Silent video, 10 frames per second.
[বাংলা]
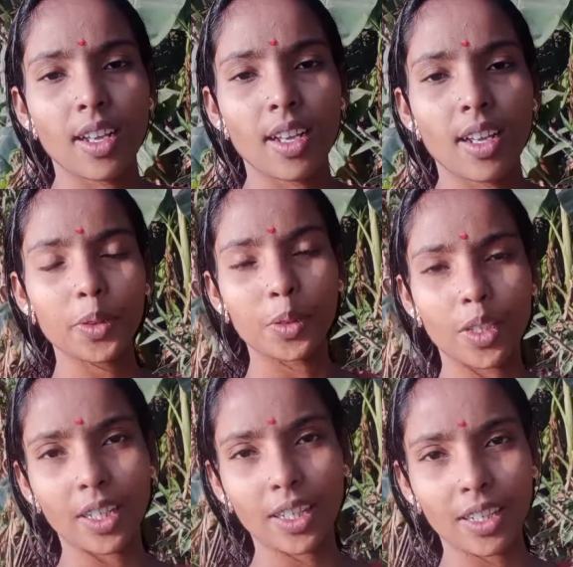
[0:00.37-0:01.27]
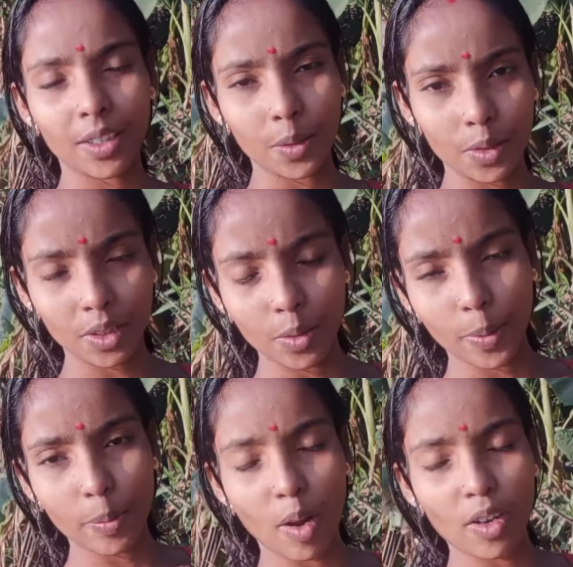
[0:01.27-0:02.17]
হ্যালো বন্ধুরা গৌরী
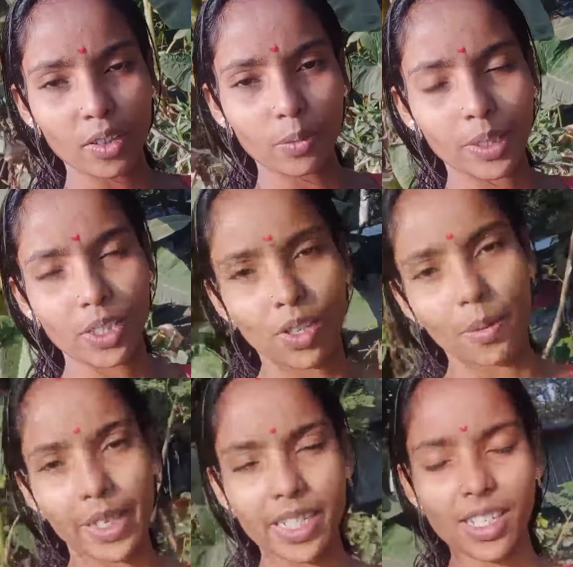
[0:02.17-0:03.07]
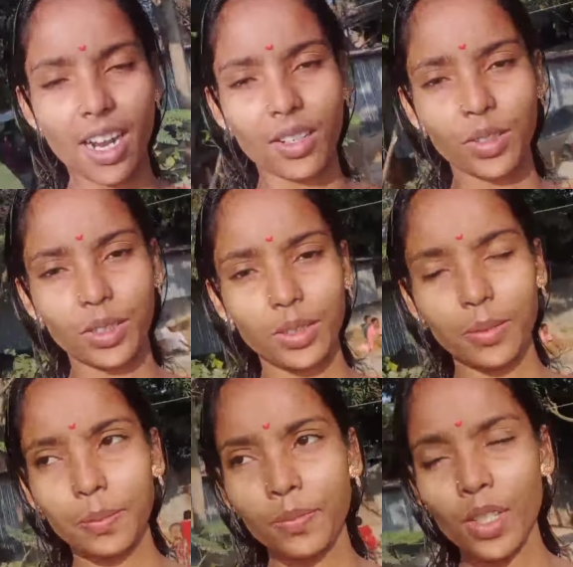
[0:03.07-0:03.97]
গোপাল ব্লগে তোমাদের সবাইকে
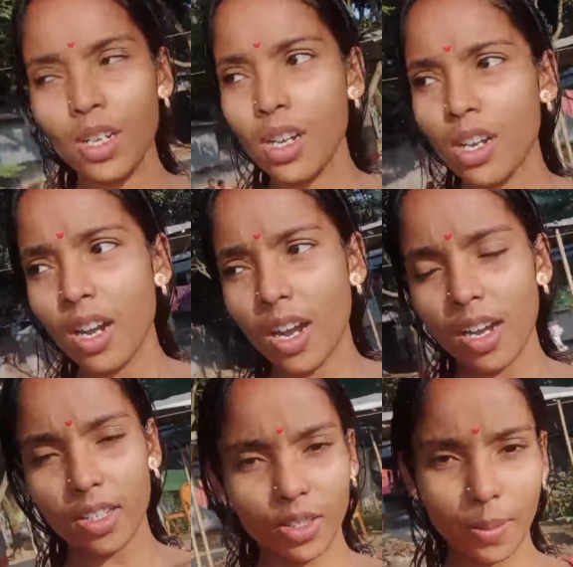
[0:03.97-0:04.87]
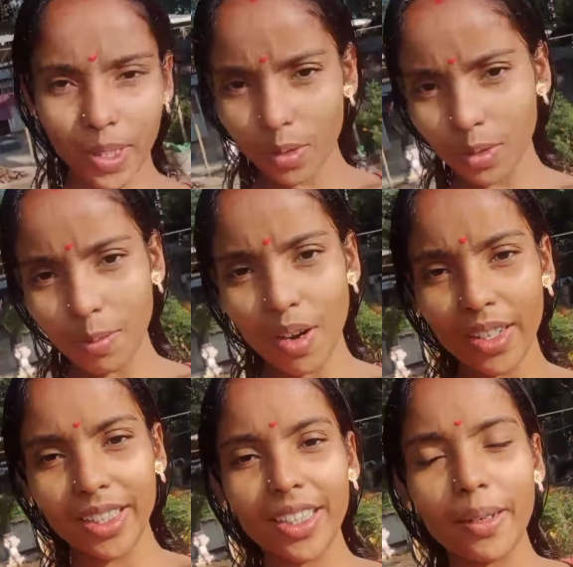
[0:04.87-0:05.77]
স্বাগতম আর সবাইকে গুড
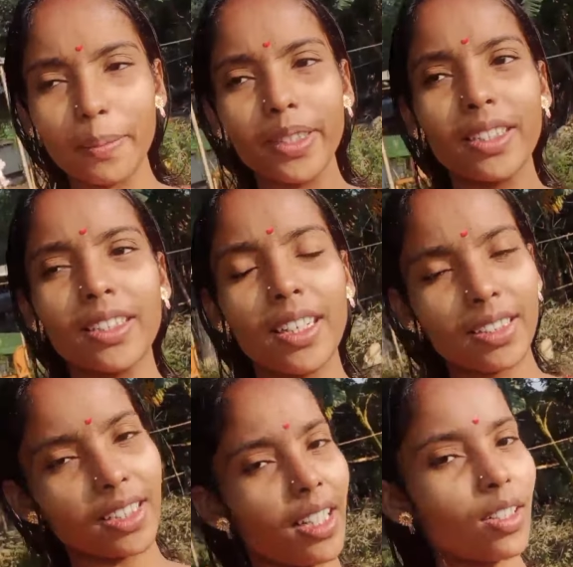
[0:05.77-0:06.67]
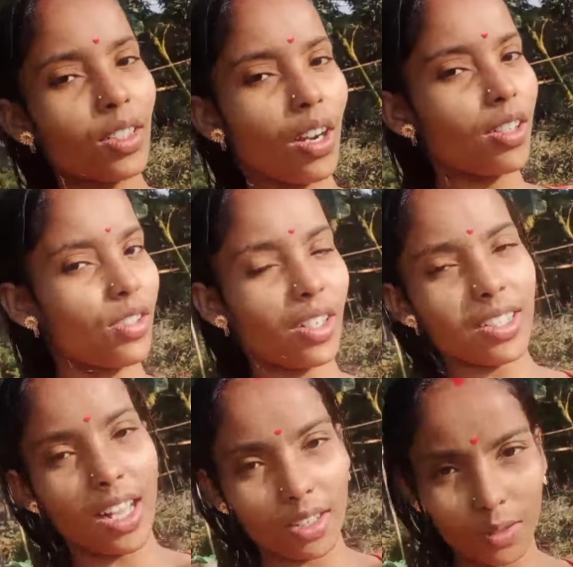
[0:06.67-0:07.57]
মর্নিং আমি আজকে দেখো সকাল
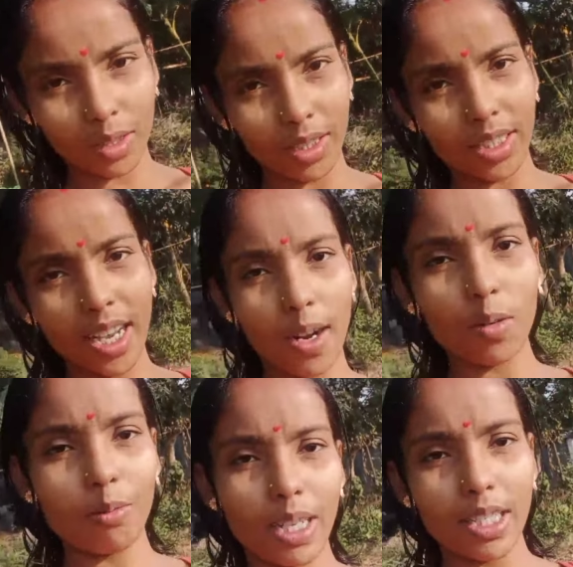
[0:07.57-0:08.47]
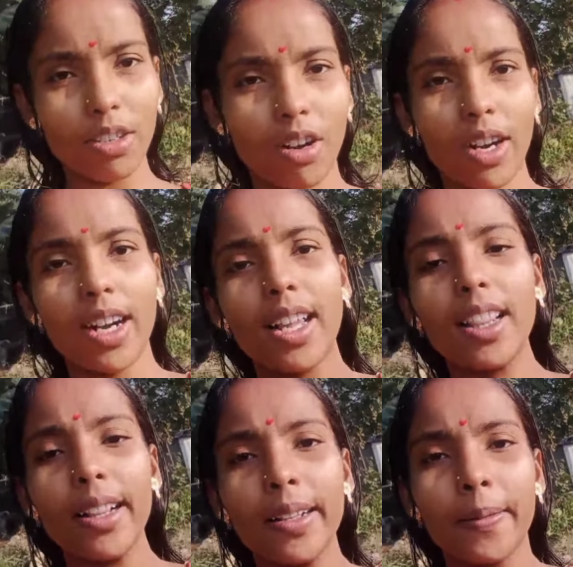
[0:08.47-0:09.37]
সকাল স্নান করে নিচ্ছি এখন বাজে সকাল